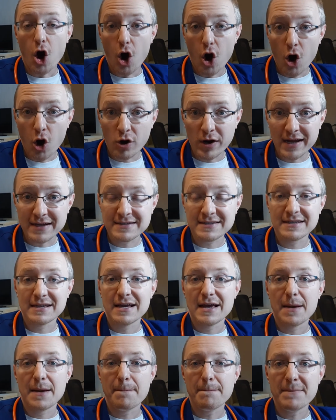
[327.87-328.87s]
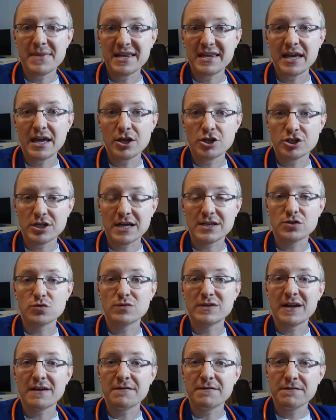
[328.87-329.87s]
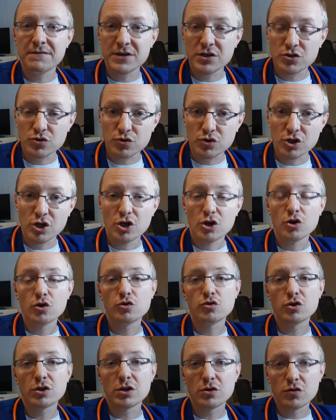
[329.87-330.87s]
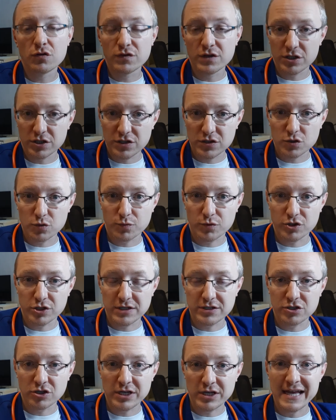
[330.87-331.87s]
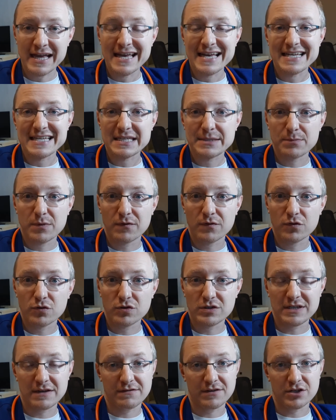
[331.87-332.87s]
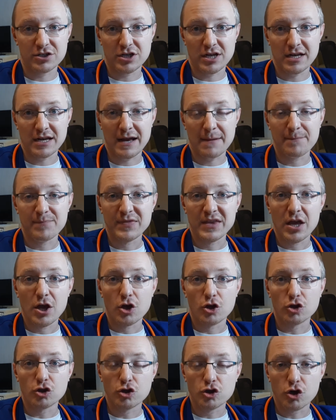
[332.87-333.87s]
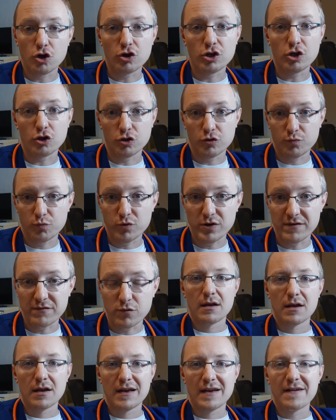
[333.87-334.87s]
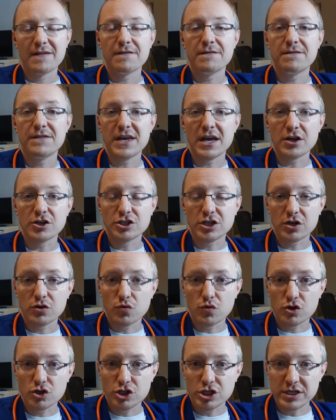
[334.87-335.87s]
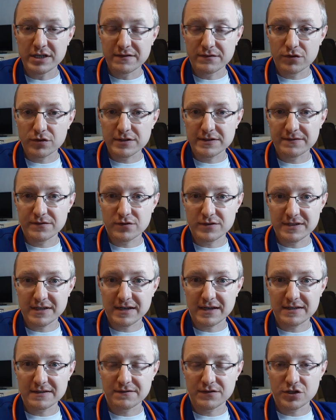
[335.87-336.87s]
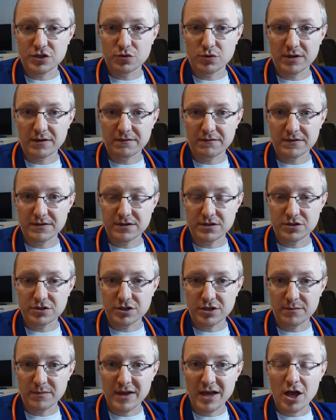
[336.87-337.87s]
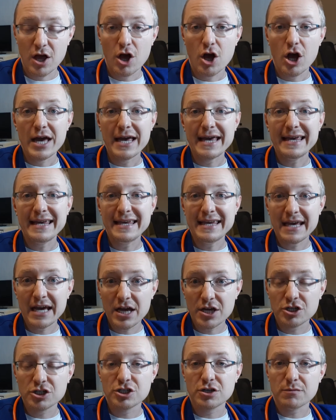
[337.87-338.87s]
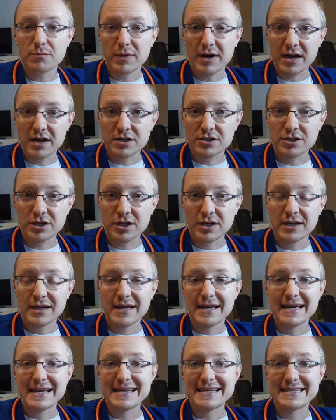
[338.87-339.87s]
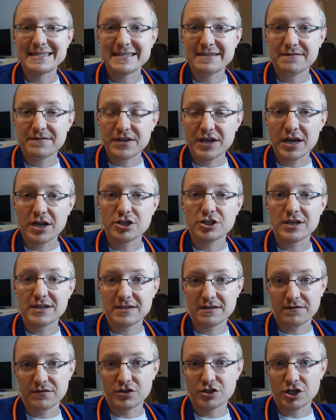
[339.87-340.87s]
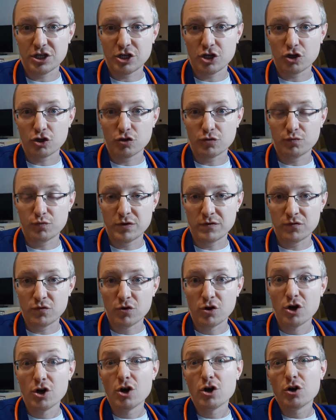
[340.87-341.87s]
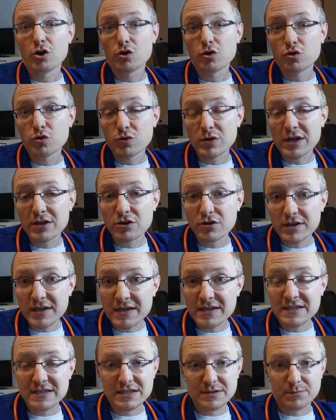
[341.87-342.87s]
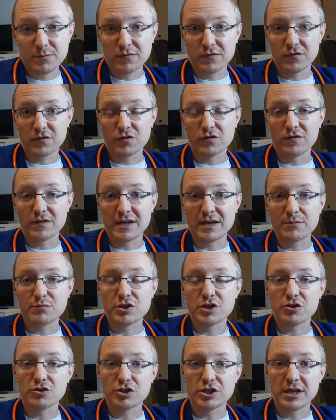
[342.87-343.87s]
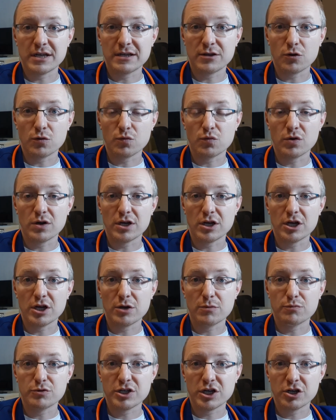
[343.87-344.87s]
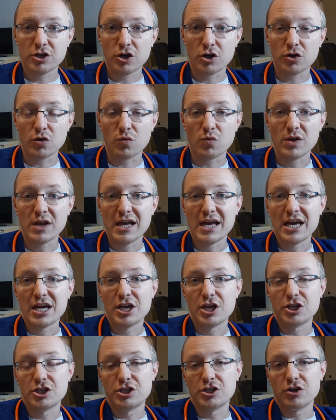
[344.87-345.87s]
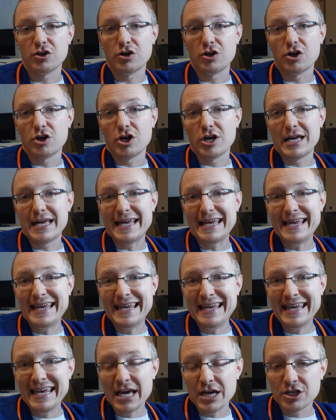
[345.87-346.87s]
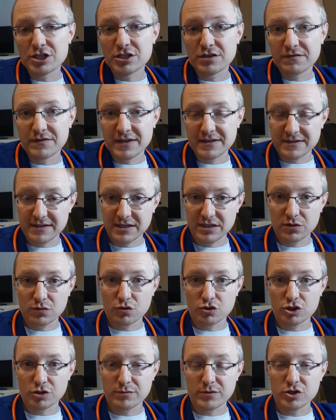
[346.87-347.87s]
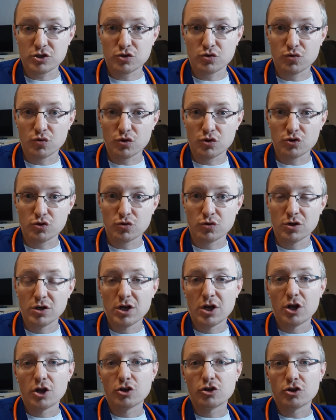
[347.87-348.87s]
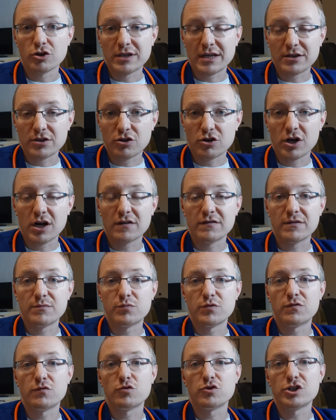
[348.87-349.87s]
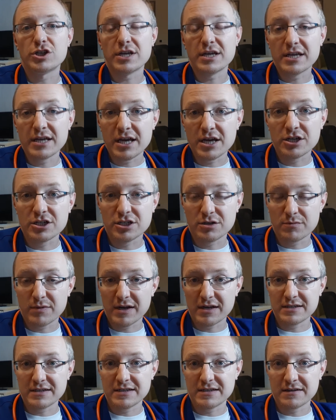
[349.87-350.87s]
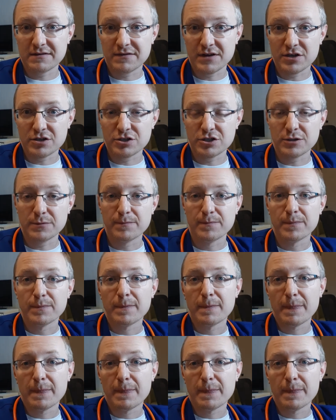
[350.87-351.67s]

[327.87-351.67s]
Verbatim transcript: oraz mniej czasu na wyrzut, który również jest upośledzony z powodu zawężania drogi odpływu. Większa kurczliwość związana z wysiłkiem fizycznym jeszcze bardziej zwiększa zawężenie odpływu, które to jest spowodowane przerośniętą e, przegrodą. Jeśli jeszcze więcej dołożymy skurczu, to ta droga wypływu się jeszcze bardziej zawęzi